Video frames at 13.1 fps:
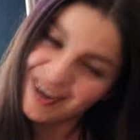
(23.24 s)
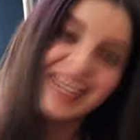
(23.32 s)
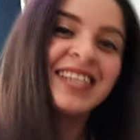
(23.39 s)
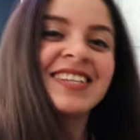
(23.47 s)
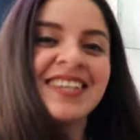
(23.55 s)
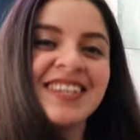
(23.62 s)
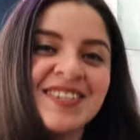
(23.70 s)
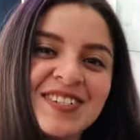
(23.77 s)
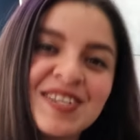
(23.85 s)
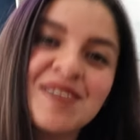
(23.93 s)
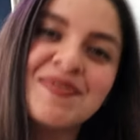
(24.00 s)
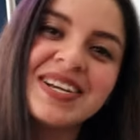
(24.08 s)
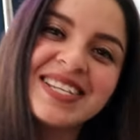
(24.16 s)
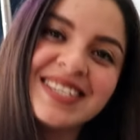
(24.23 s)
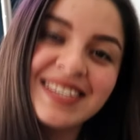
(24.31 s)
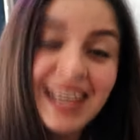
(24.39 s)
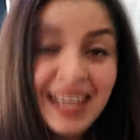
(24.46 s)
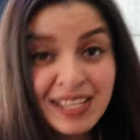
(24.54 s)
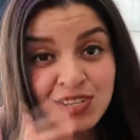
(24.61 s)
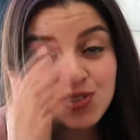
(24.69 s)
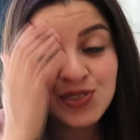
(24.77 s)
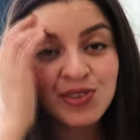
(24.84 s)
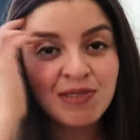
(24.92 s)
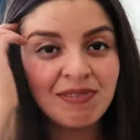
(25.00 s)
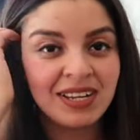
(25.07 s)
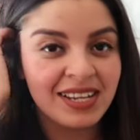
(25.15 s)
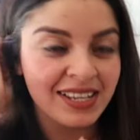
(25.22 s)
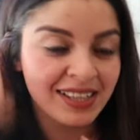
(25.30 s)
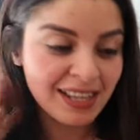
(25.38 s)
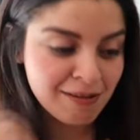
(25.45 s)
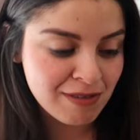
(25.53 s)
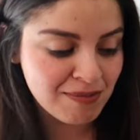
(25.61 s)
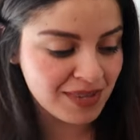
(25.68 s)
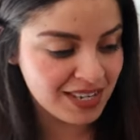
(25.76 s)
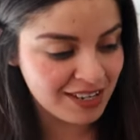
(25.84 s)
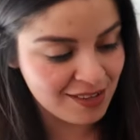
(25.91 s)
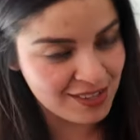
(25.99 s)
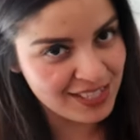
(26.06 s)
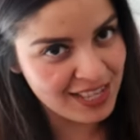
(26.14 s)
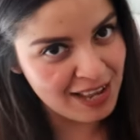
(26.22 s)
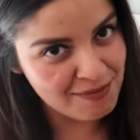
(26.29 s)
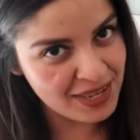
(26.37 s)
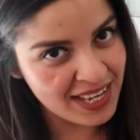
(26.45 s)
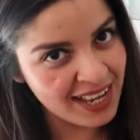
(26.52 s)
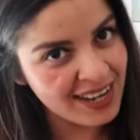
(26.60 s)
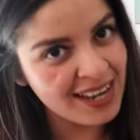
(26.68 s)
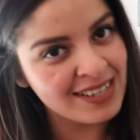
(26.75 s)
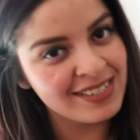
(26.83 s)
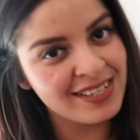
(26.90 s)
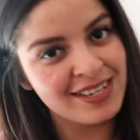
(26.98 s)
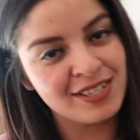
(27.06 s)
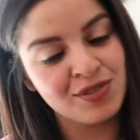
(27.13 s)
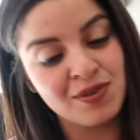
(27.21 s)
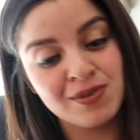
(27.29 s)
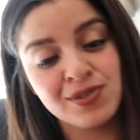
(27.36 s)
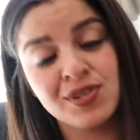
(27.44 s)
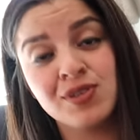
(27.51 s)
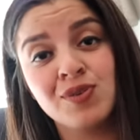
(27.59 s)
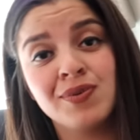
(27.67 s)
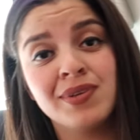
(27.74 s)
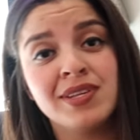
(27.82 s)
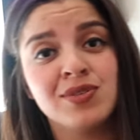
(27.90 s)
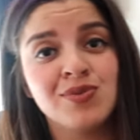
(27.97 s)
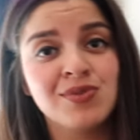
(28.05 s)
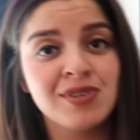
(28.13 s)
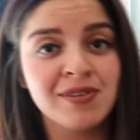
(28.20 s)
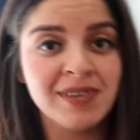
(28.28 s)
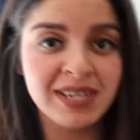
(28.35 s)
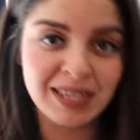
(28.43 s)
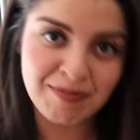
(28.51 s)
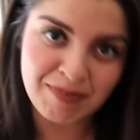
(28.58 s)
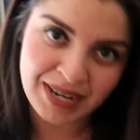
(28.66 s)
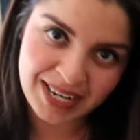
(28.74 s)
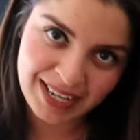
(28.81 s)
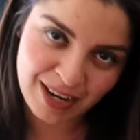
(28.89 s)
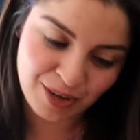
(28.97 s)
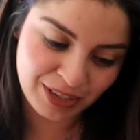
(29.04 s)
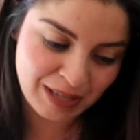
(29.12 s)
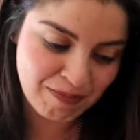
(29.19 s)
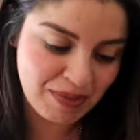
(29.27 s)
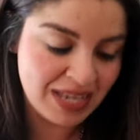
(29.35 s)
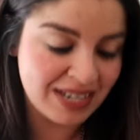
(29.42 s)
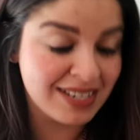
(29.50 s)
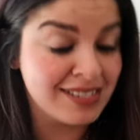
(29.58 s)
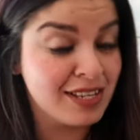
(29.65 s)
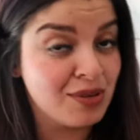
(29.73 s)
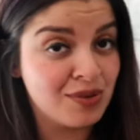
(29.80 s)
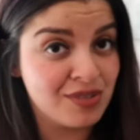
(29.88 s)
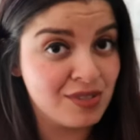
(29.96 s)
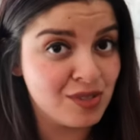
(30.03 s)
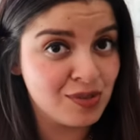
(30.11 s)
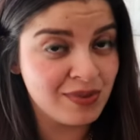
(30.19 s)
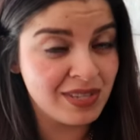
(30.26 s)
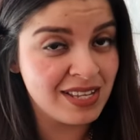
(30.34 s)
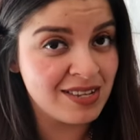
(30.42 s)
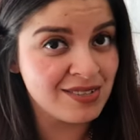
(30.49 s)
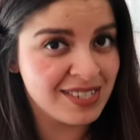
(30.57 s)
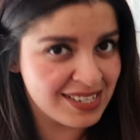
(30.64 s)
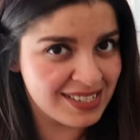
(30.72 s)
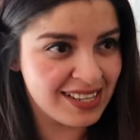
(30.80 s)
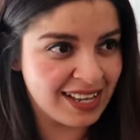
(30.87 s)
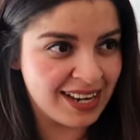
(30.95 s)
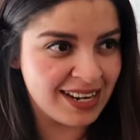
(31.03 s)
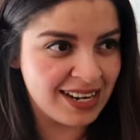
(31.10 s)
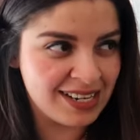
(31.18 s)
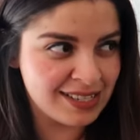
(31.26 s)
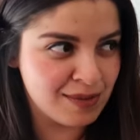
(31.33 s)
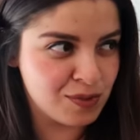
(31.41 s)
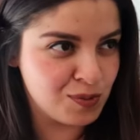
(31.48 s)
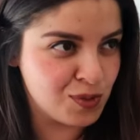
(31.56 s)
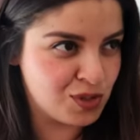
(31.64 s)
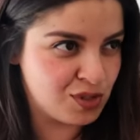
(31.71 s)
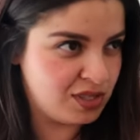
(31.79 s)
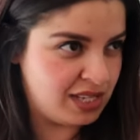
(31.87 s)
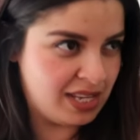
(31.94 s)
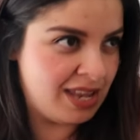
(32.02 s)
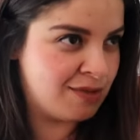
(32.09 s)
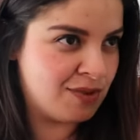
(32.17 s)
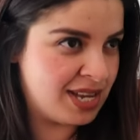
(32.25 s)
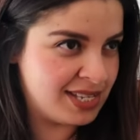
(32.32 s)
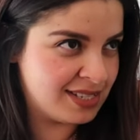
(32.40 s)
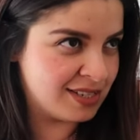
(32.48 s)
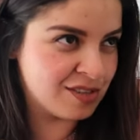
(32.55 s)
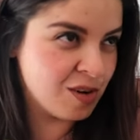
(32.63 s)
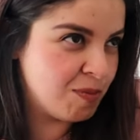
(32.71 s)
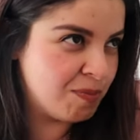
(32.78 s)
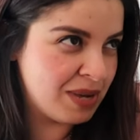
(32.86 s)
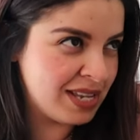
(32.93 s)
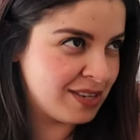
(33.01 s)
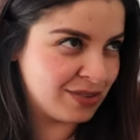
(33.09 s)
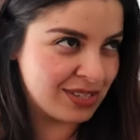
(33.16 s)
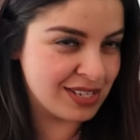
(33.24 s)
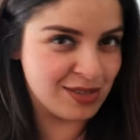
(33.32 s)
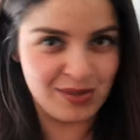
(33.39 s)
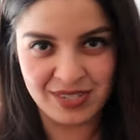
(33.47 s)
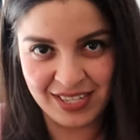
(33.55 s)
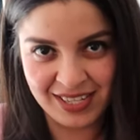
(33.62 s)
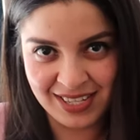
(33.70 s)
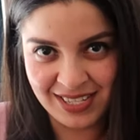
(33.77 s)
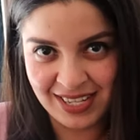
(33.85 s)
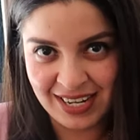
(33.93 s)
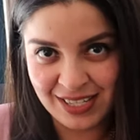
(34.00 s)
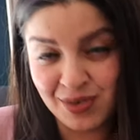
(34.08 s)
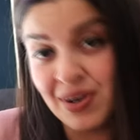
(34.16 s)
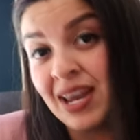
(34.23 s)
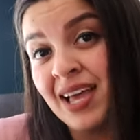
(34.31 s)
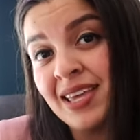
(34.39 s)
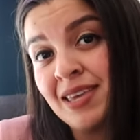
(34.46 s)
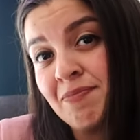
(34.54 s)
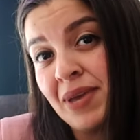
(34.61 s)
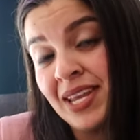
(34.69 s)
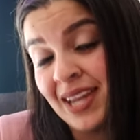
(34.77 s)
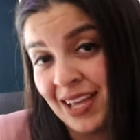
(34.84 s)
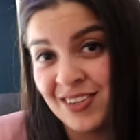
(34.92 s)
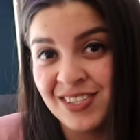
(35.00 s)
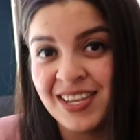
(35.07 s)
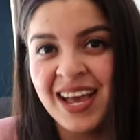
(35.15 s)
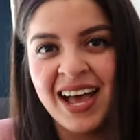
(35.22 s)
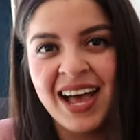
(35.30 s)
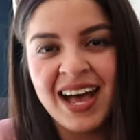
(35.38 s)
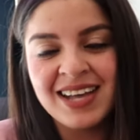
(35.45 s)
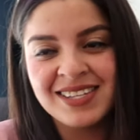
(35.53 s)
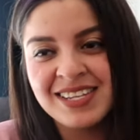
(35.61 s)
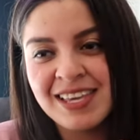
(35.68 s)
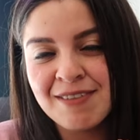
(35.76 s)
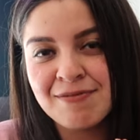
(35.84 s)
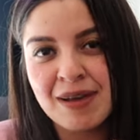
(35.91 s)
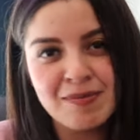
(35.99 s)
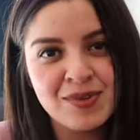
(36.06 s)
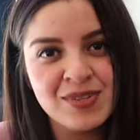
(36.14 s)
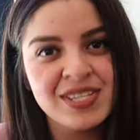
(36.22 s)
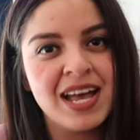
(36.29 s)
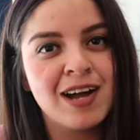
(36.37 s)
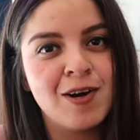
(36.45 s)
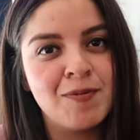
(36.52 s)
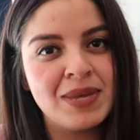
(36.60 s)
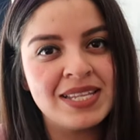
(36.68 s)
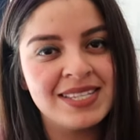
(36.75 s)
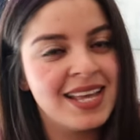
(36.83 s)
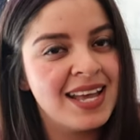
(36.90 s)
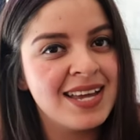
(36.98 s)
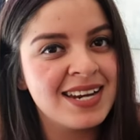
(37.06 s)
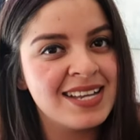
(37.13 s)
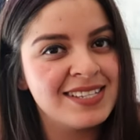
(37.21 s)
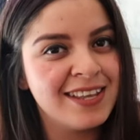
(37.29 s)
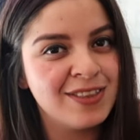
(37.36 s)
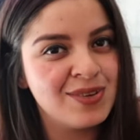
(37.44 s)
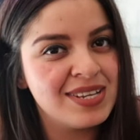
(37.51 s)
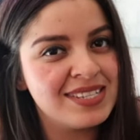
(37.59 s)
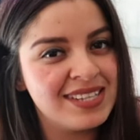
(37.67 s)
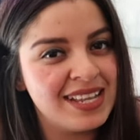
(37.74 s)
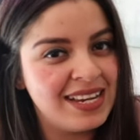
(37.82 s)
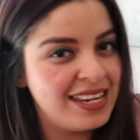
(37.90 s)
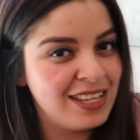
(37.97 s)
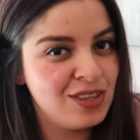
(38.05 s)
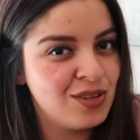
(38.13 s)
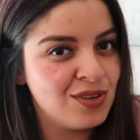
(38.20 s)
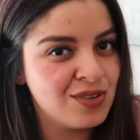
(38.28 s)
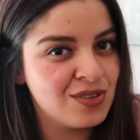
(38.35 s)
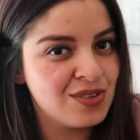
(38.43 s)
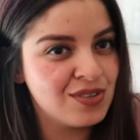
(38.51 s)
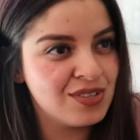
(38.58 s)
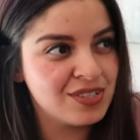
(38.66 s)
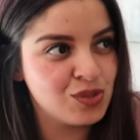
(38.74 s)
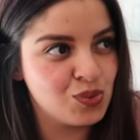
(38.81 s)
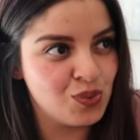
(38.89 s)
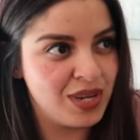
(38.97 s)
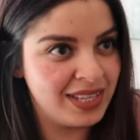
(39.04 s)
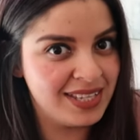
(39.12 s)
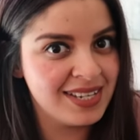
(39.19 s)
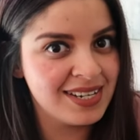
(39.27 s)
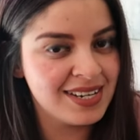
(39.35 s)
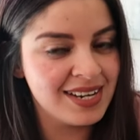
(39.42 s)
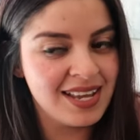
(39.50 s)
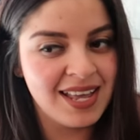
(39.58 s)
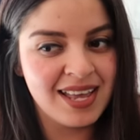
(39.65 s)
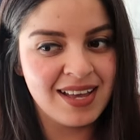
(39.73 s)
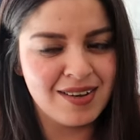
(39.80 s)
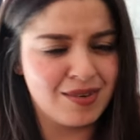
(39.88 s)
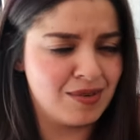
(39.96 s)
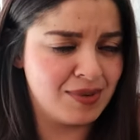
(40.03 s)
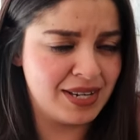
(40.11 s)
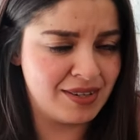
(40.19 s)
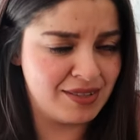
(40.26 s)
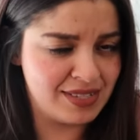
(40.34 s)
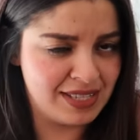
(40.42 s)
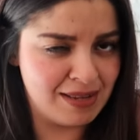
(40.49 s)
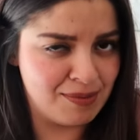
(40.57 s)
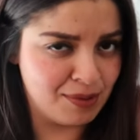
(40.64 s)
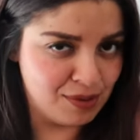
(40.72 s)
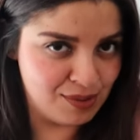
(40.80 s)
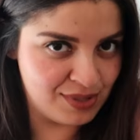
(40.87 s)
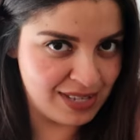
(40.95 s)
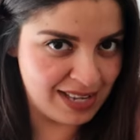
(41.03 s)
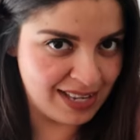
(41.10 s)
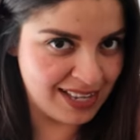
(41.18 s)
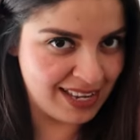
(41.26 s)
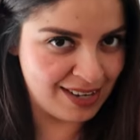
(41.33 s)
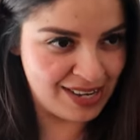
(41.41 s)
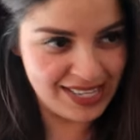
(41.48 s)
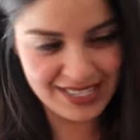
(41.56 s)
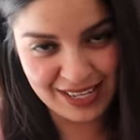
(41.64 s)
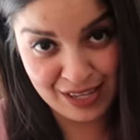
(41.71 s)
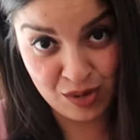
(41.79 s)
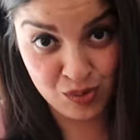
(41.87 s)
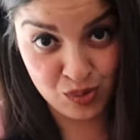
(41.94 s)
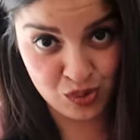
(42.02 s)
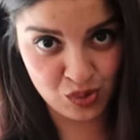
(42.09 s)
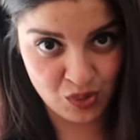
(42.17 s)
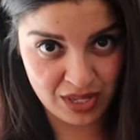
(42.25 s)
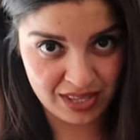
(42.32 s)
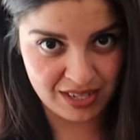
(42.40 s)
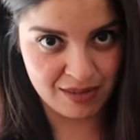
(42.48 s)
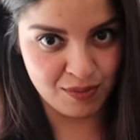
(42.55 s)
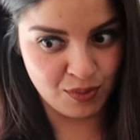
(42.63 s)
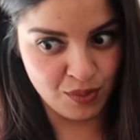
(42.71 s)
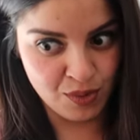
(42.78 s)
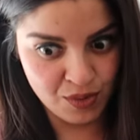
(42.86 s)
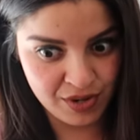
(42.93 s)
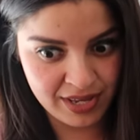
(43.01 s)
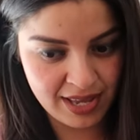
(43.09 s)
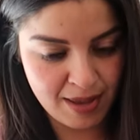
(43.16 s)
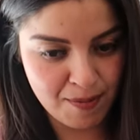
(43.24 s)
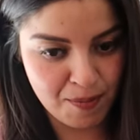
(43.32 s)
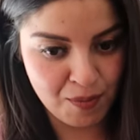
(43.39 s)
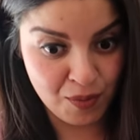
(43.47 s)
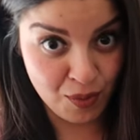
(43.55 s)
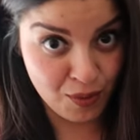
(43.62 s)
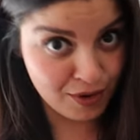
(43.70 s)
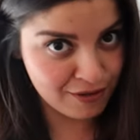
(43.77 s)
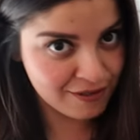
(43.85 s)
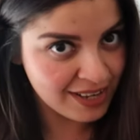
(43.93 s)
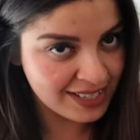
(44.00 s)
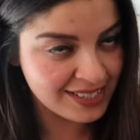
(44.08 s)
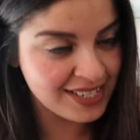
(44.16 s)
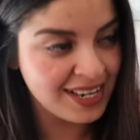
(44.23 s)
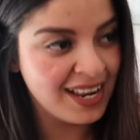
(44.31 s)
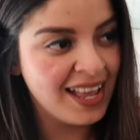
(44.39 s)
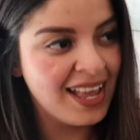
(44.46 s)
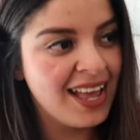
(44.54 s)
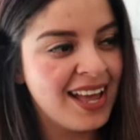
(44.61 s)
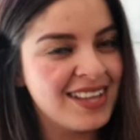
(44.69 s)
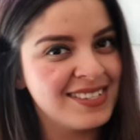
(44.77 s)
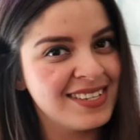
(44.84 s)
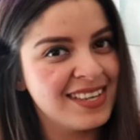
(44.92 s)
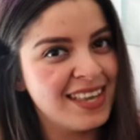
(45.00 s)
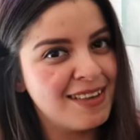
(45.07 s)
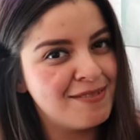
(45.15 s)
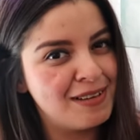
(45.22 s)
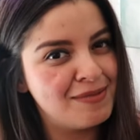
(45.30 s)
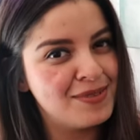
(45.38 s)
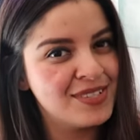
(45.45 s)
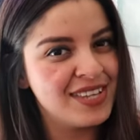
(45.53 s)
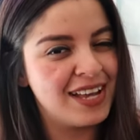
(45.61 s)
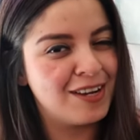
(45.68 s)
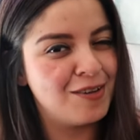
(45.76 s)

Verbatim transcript: Hola chicos, ¿cómo están? Yo soy Belita, bienvenidos a mi canal. Si eres nuevo no se te olvide suscribirte para que no te pierdas ninguno de estos videos. En este canal hacemos muchos DIYs de ropa y otras cositas de la escuela y peinados. Así que vamos a comenzar haciendo este lindo suéter o bueno, esta blusa que lo hice de un suéter muy, muy fácil. Así que vamos a